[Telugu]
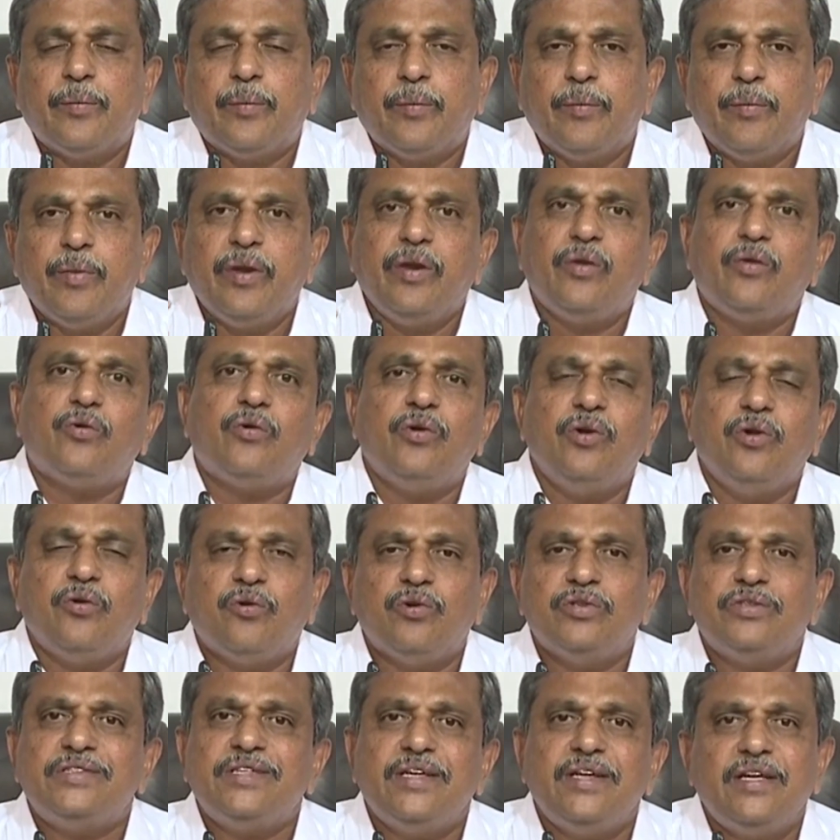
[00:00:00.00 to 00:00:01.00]
మీరు కొన్ని
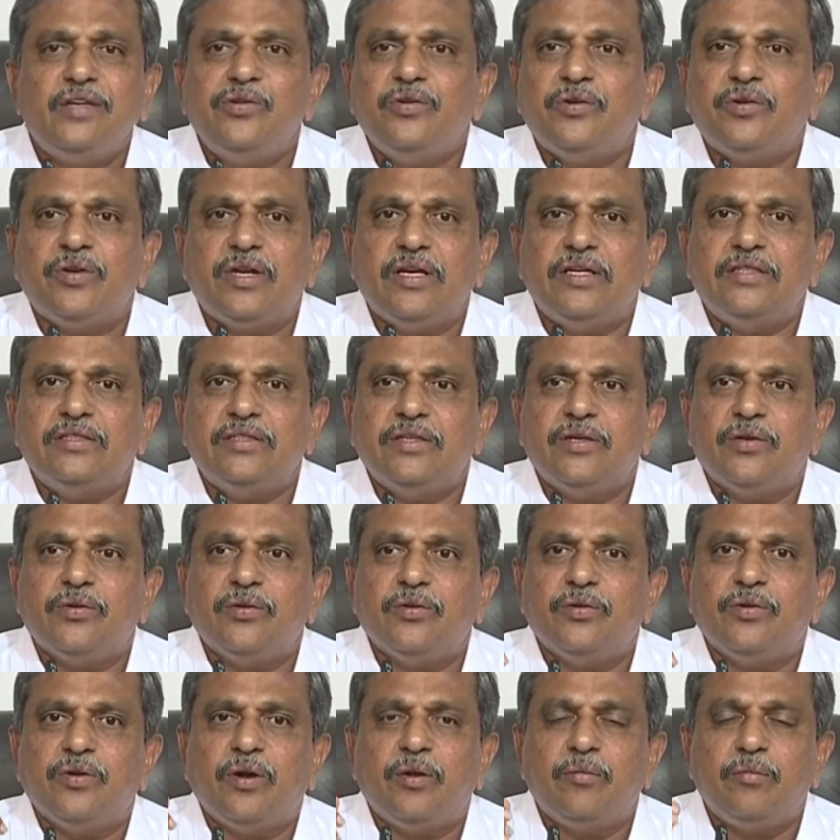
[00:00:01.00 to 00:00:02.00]
క్వశ్చన్లు ఎందుకు రేజ్
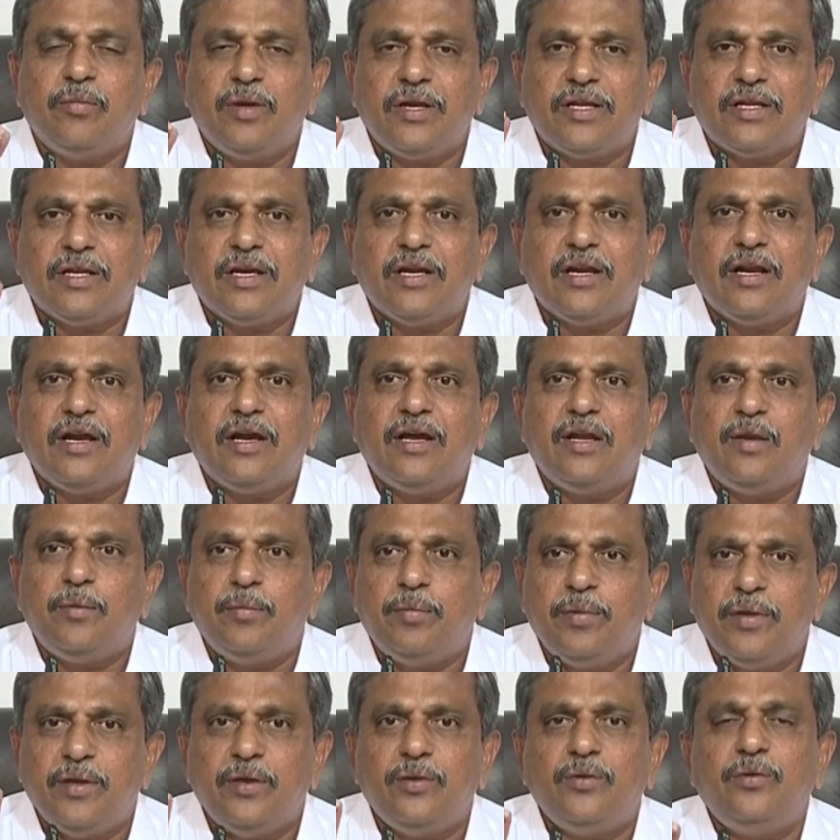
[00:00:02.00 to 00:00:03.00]
చేయకూడదు అంబేద్కర్ గారి
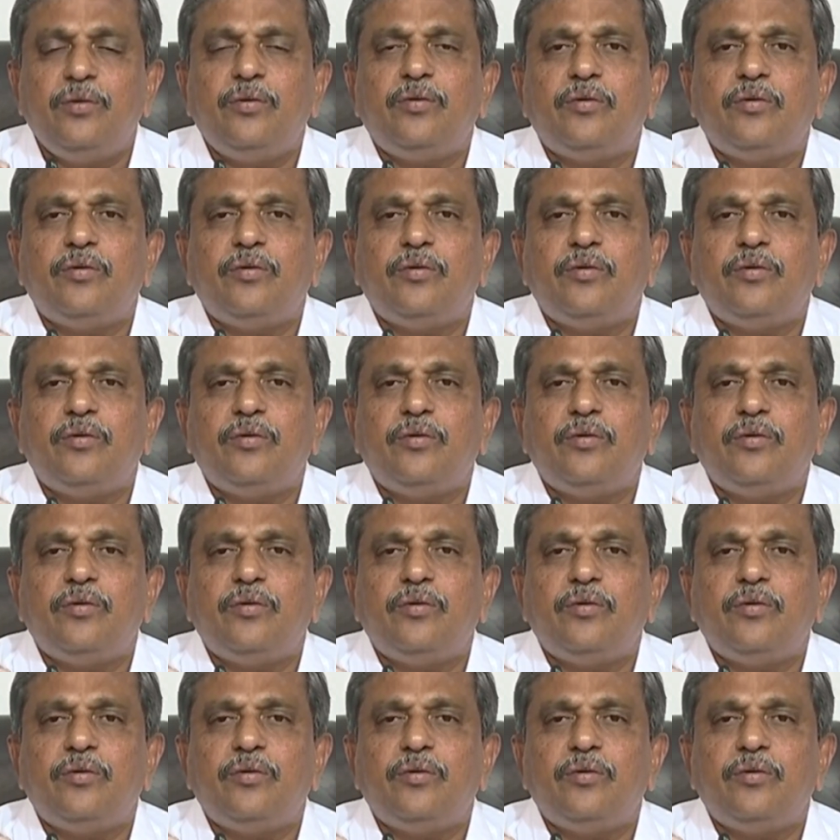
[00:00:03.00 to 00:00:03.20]
పేరు